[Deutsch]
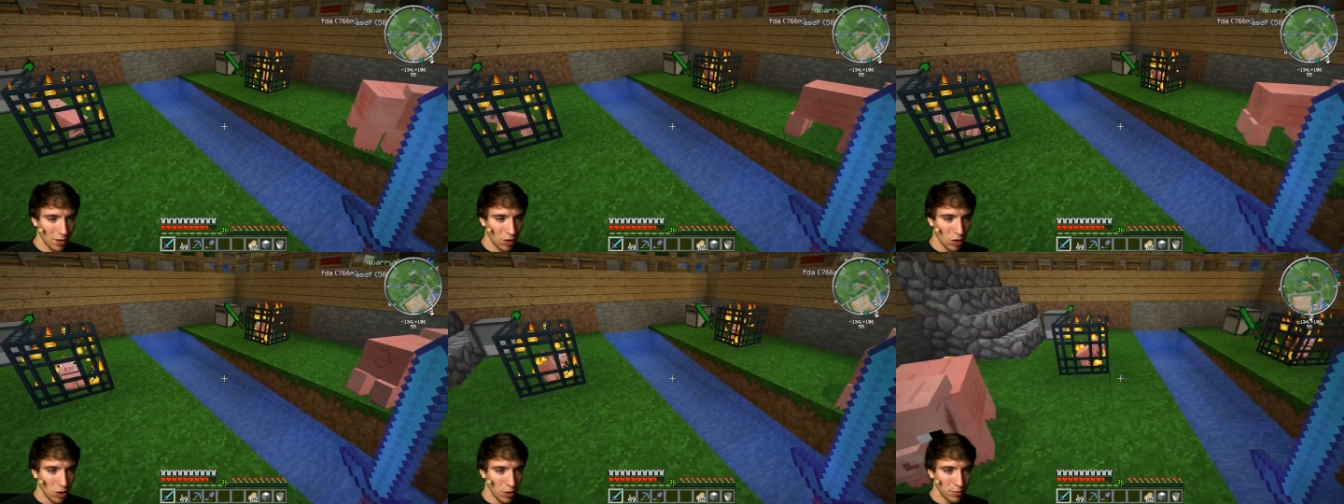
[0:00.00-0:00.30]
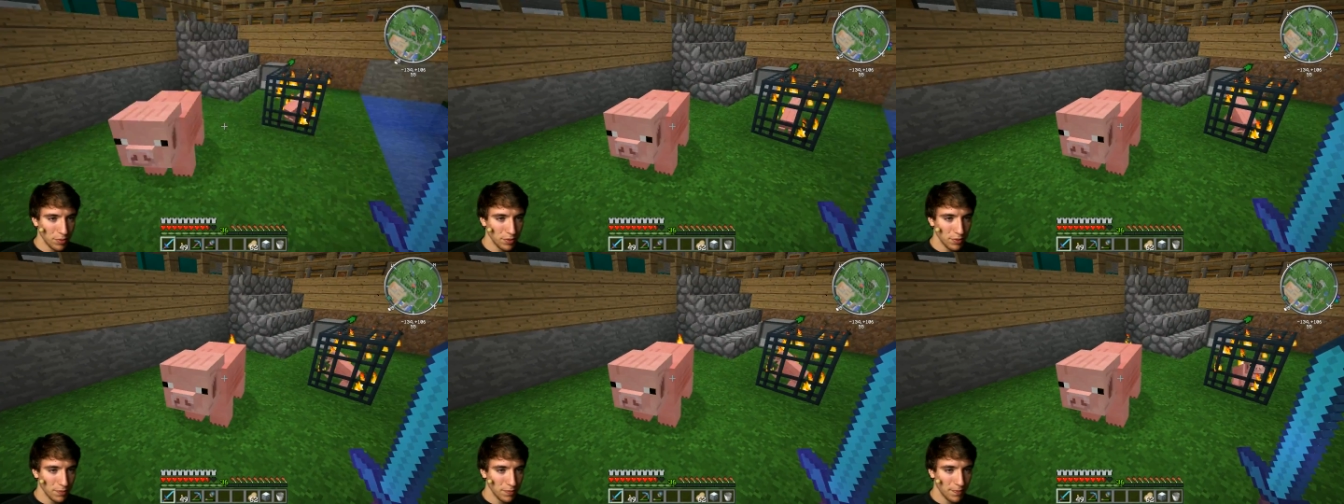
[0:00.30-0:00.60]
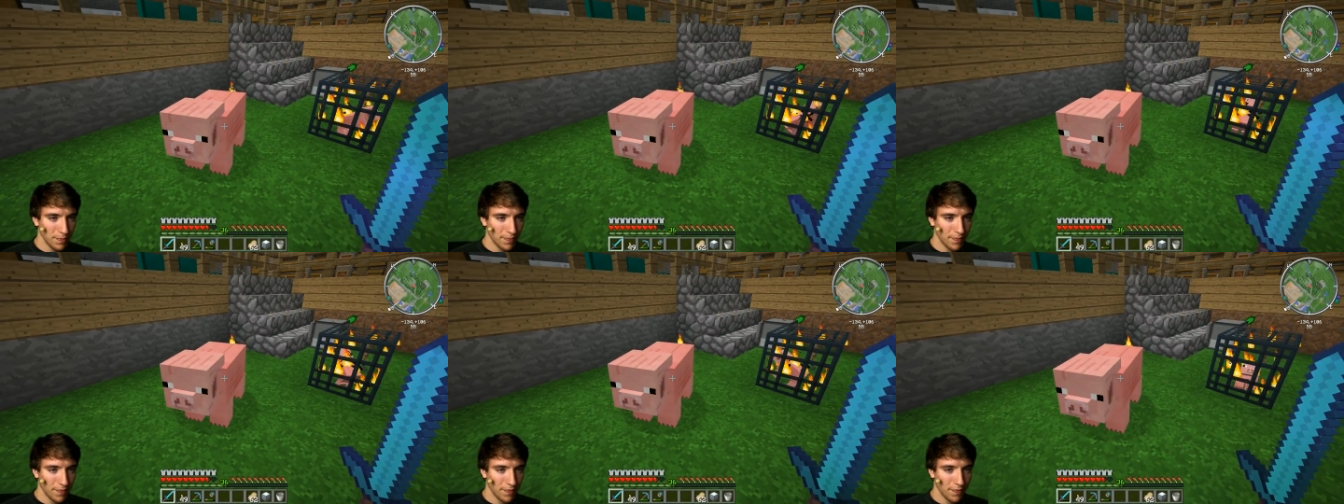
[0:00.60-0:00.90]
Ups.
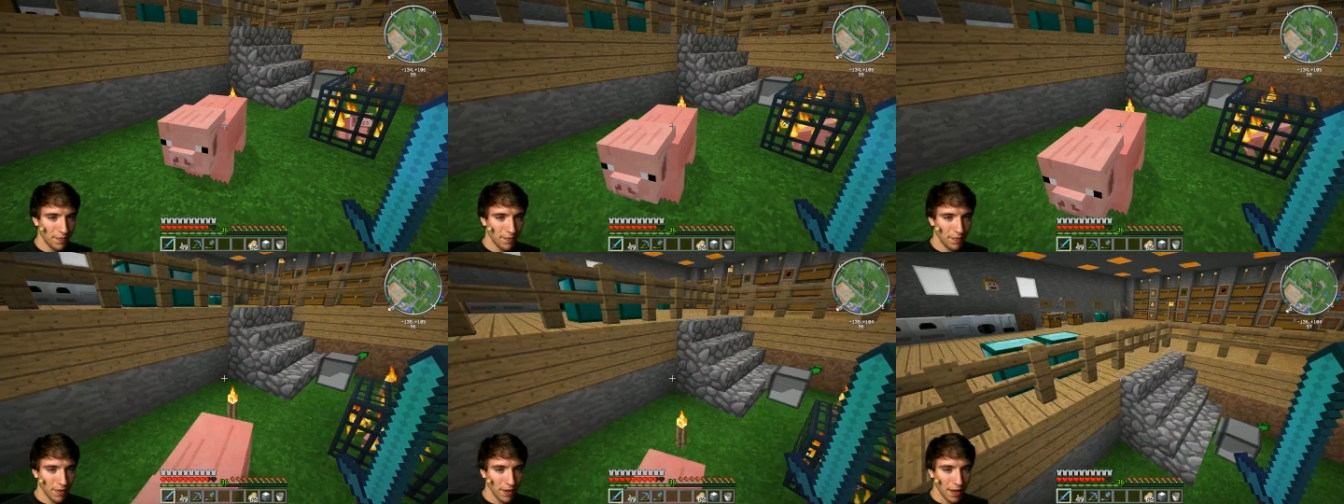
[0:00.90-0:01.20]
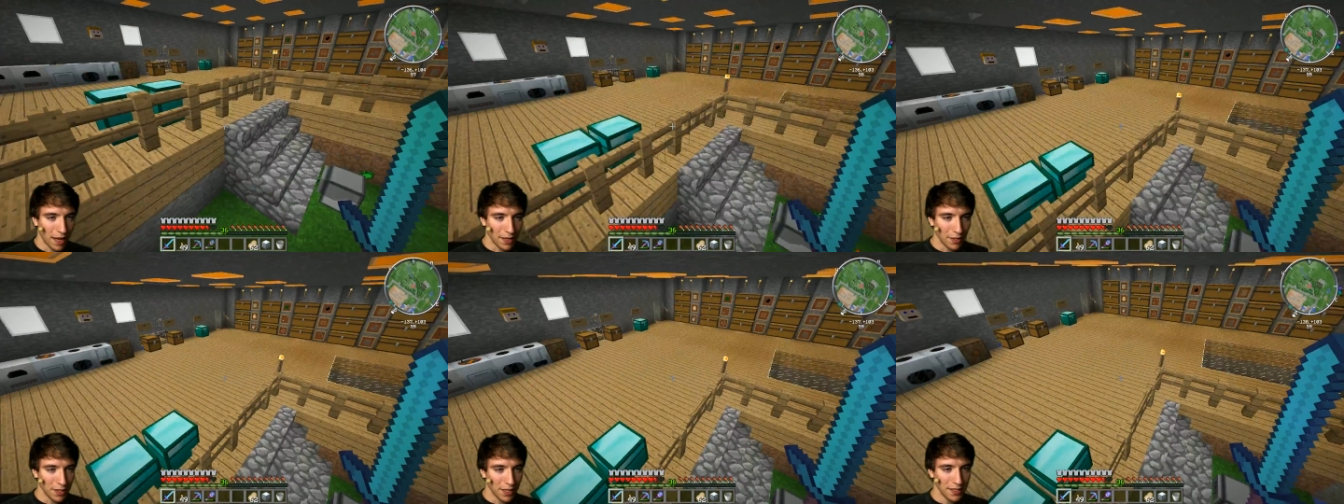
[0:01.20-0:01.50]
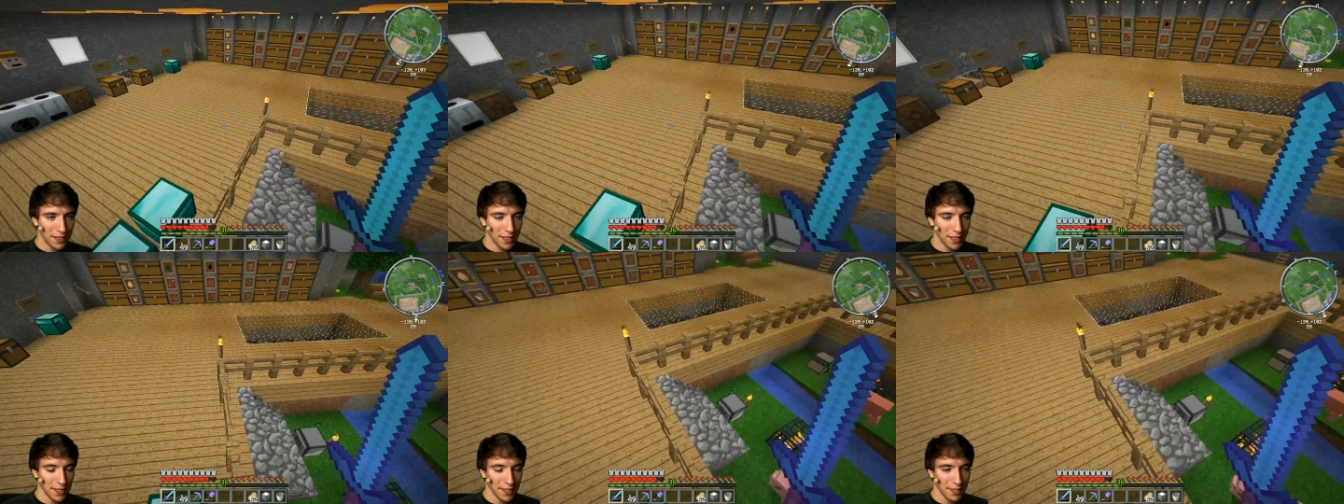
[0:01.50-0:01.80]
Also
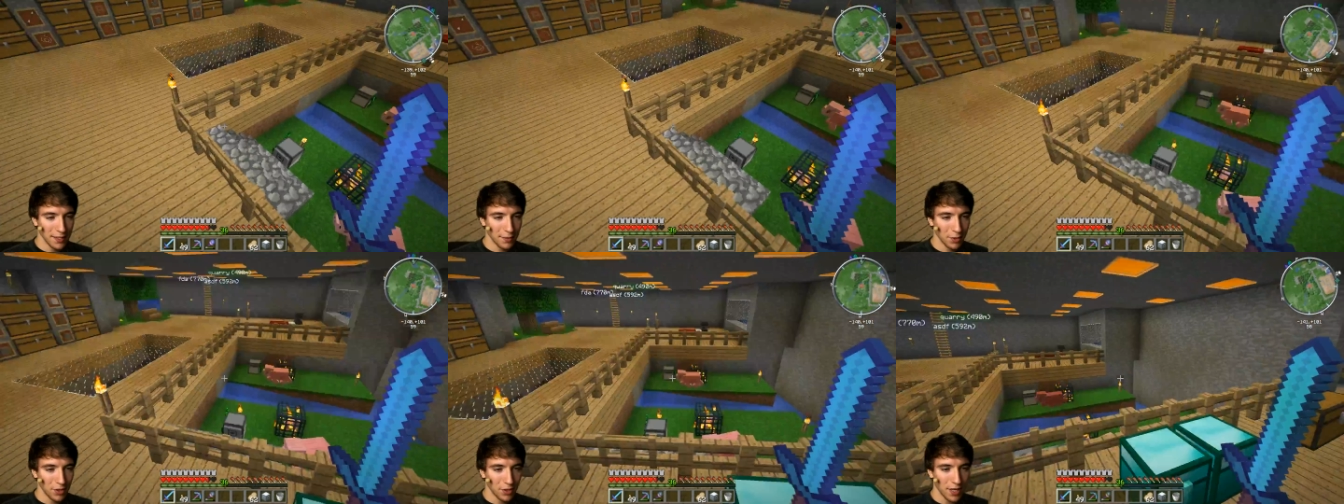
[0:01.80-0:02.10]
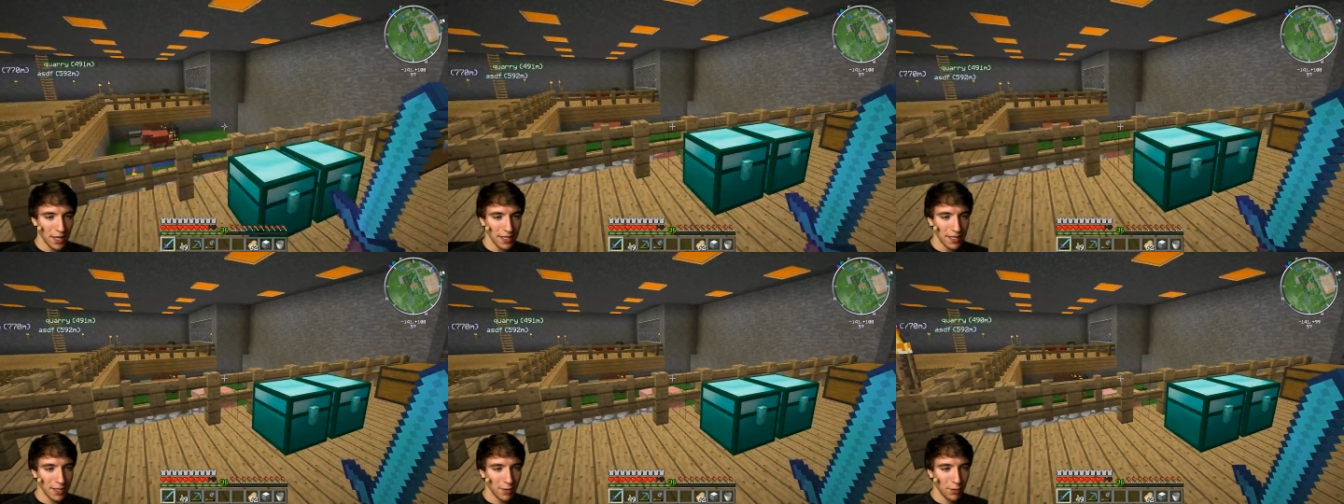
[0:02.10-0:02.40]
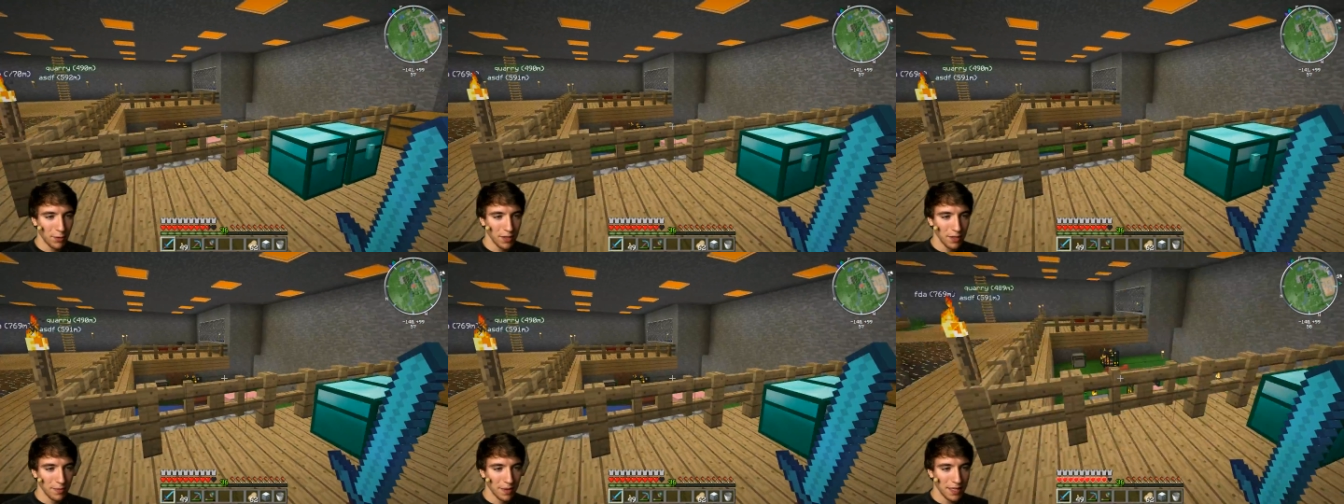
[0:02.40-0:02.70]
das hier ist inzwischen echt die
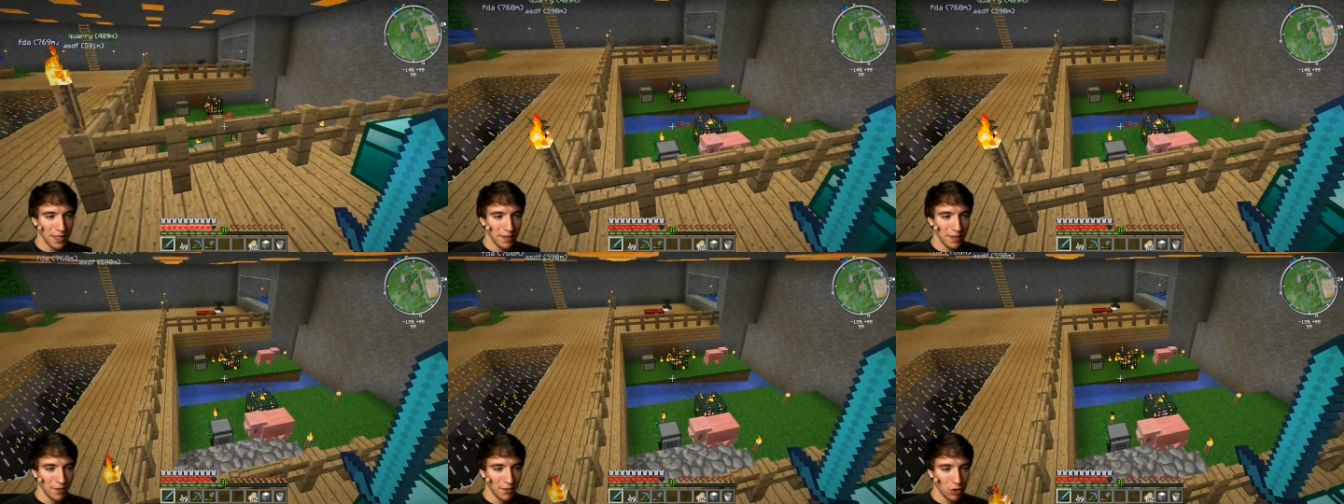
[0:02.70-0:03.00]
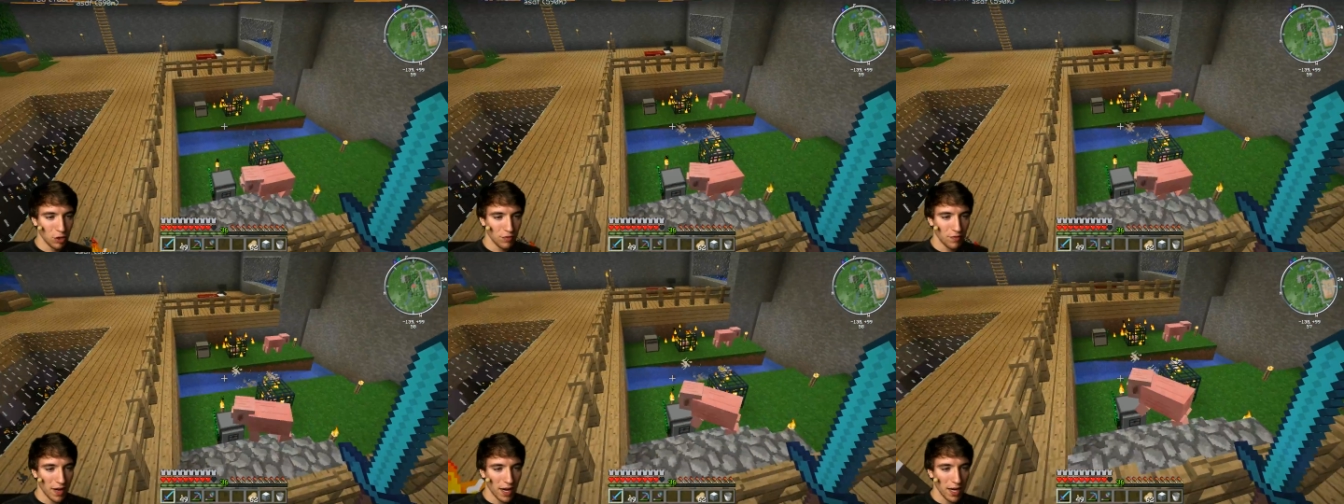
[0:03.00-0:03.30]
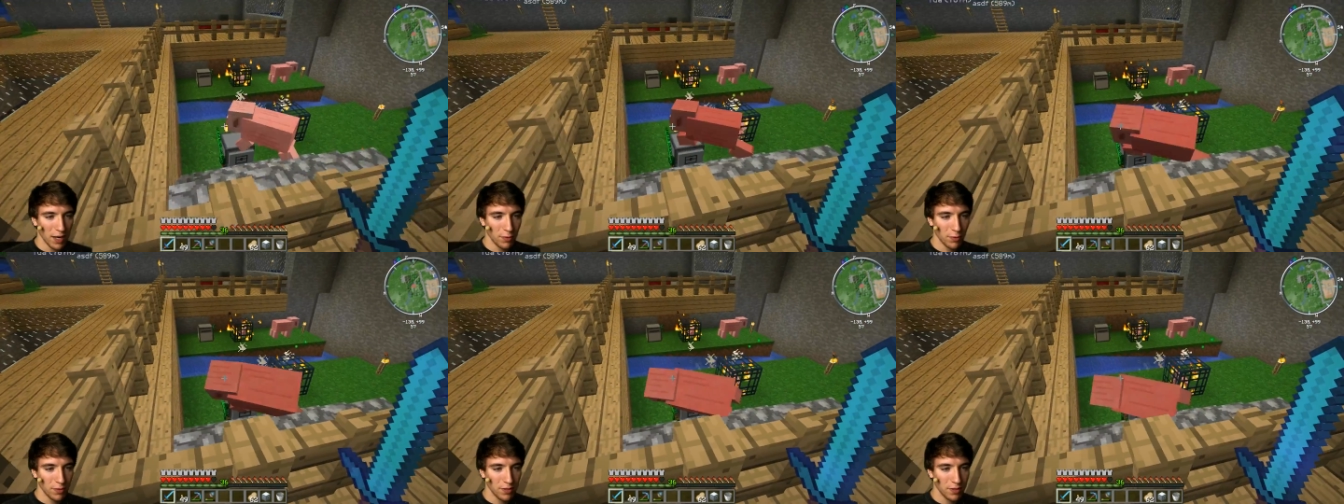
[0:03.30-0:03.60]
ultimative
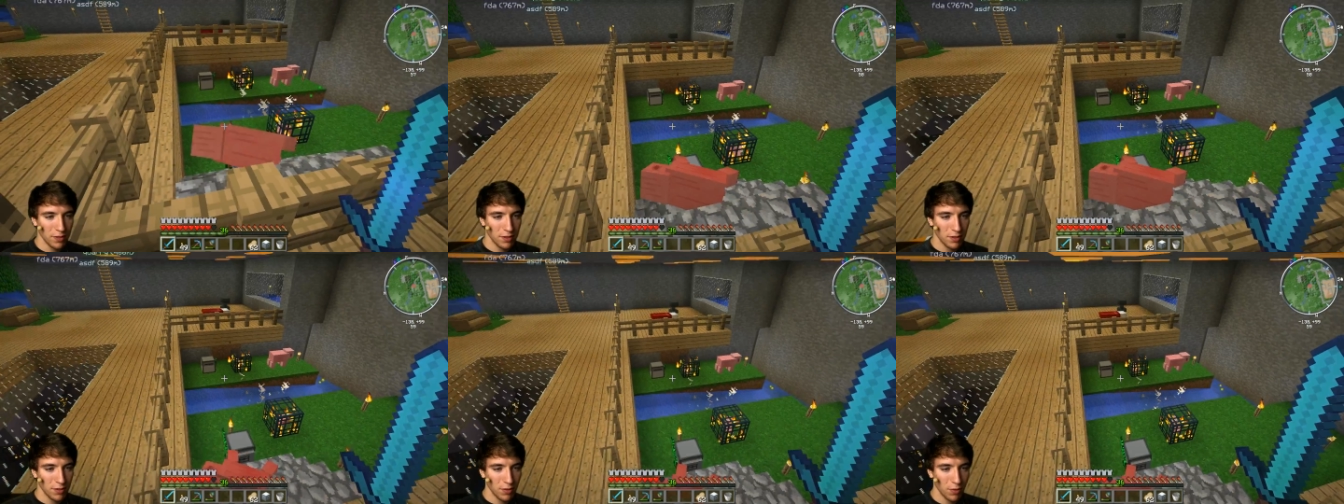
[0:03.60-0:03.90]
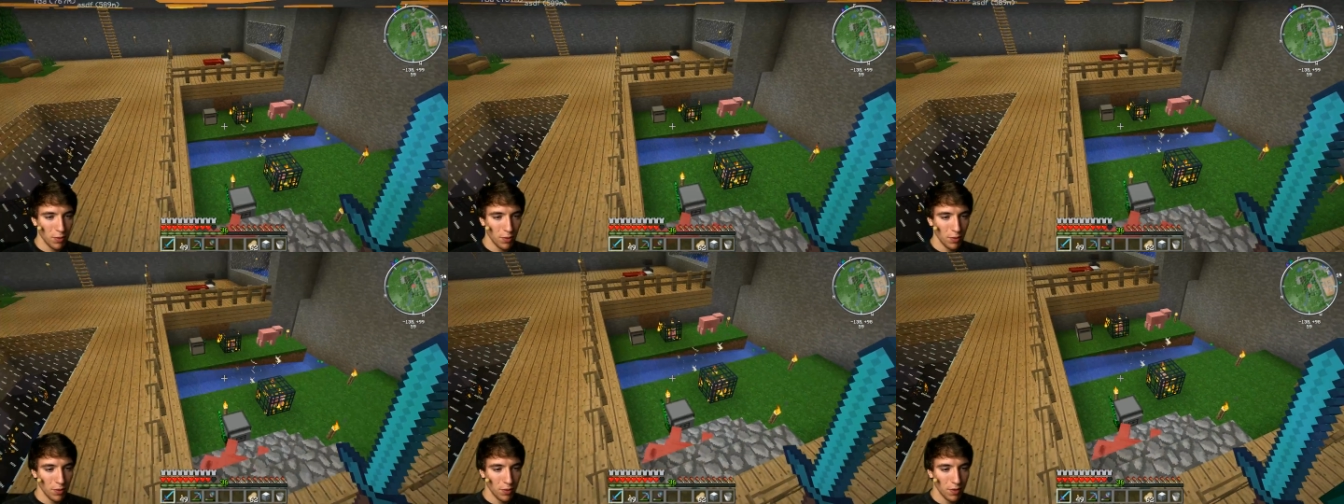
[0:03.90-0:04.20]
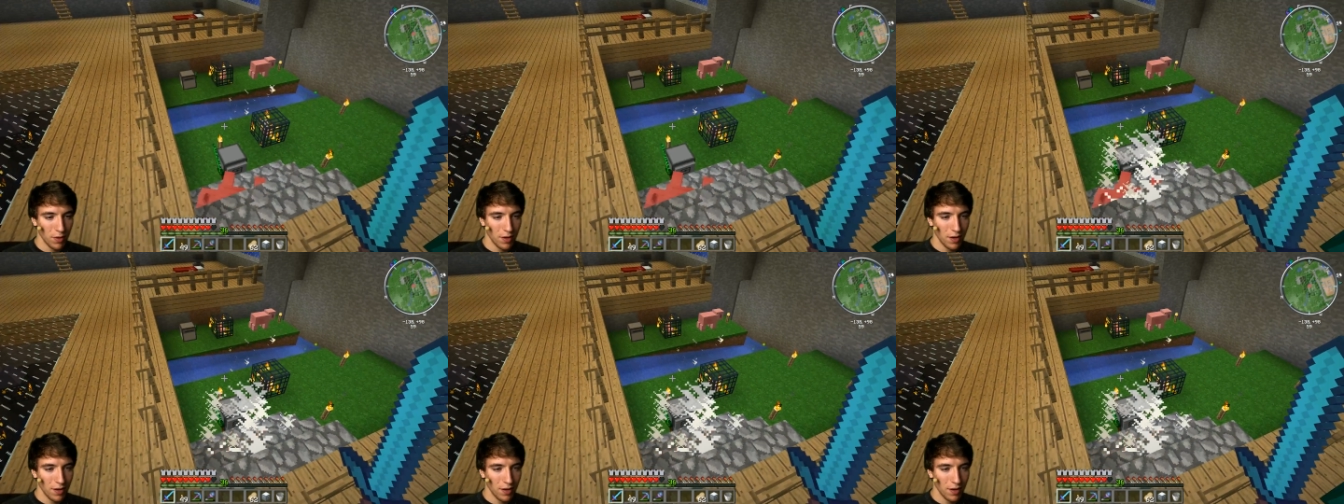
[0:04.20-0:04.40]
Schweinungstö...